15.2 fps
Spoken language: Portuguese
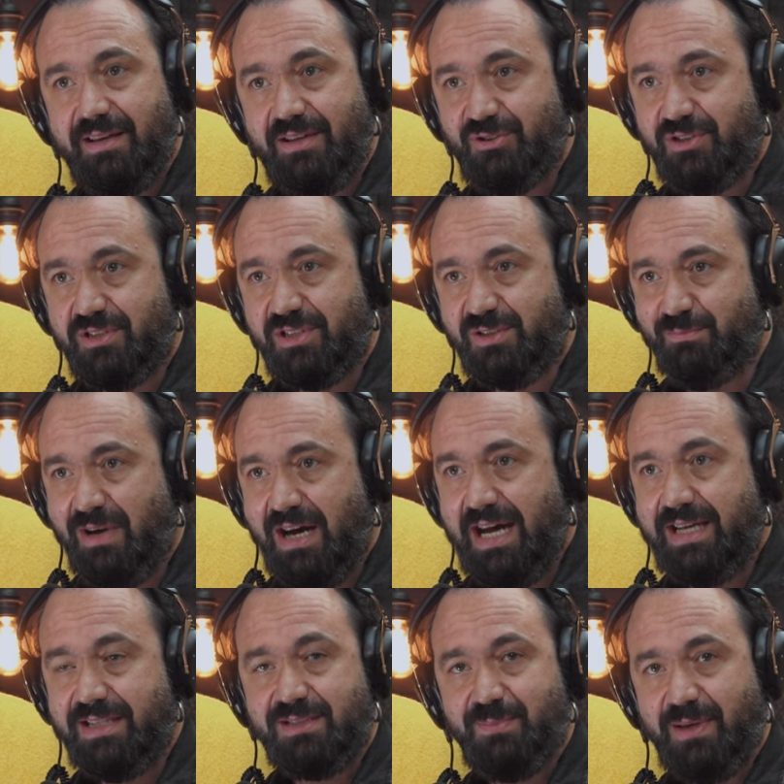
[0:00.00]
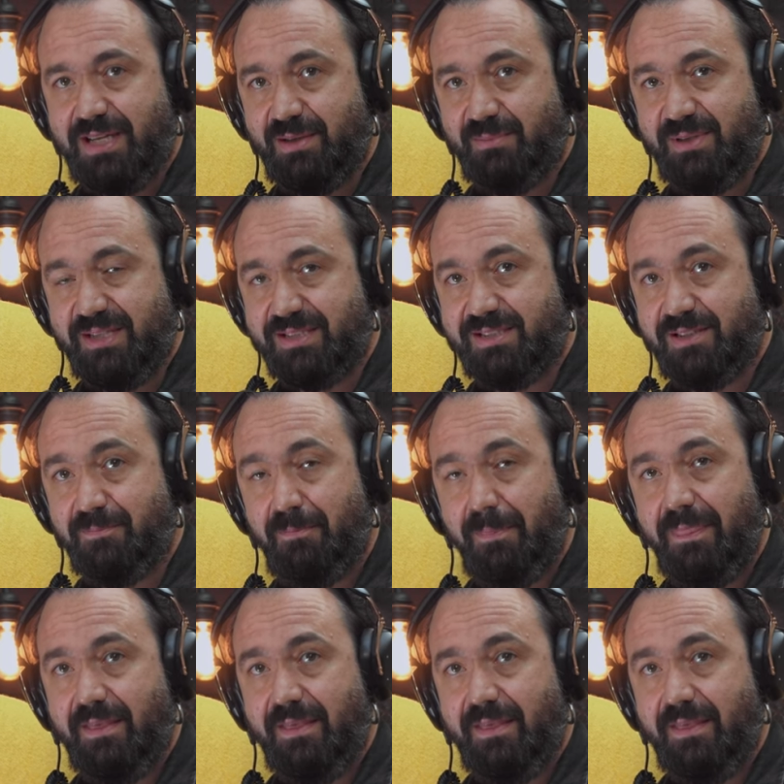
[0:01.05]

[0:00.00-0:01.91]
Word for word: Dangerous Minds para a cabeça.